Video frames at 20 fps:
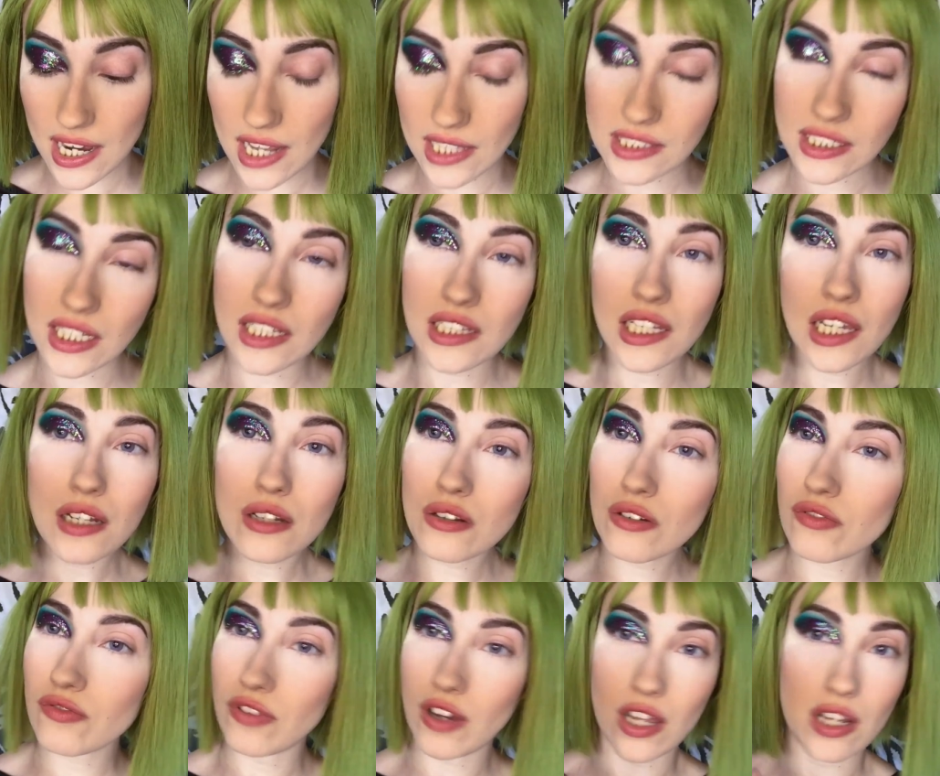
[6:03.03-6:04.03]
nella cialda,
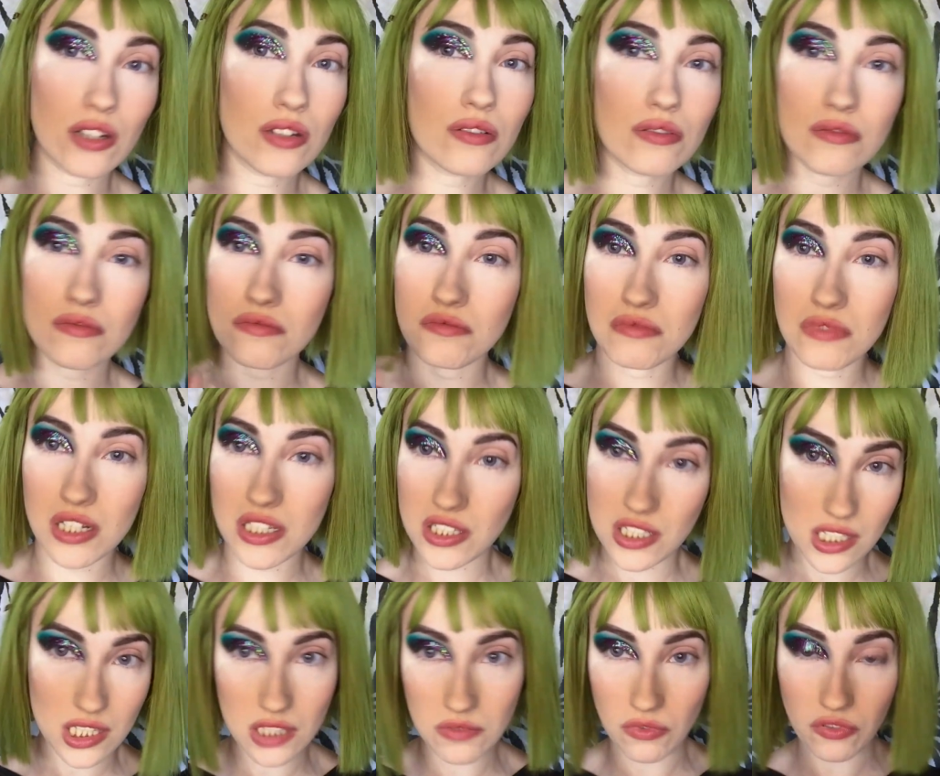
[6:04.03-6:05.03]
non fanno un
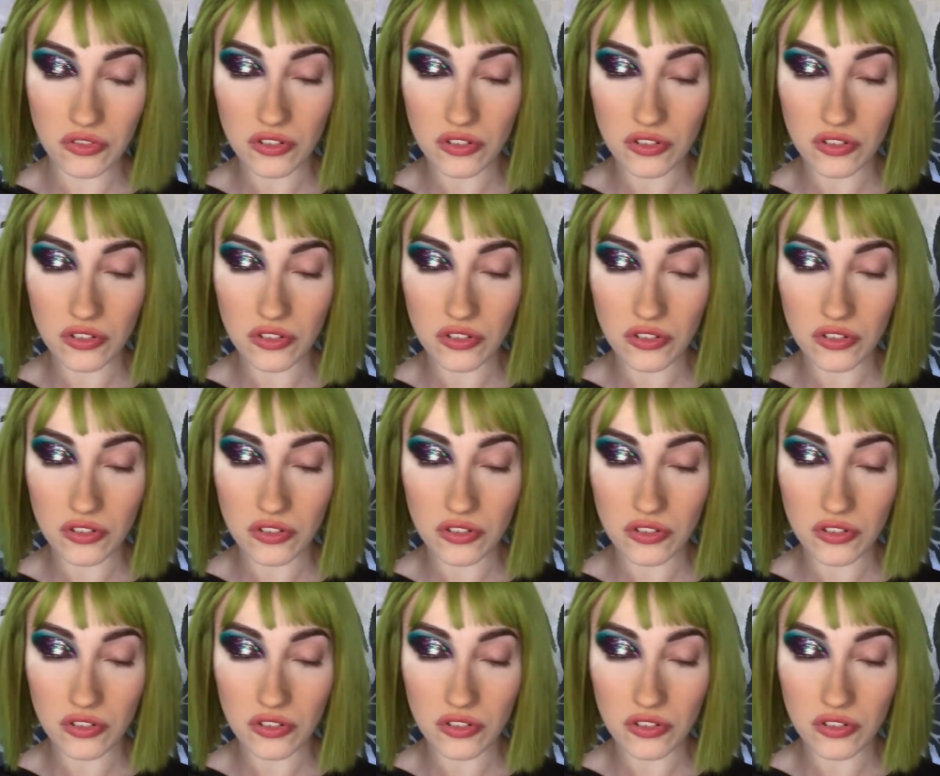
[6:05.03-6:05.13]
eccessivo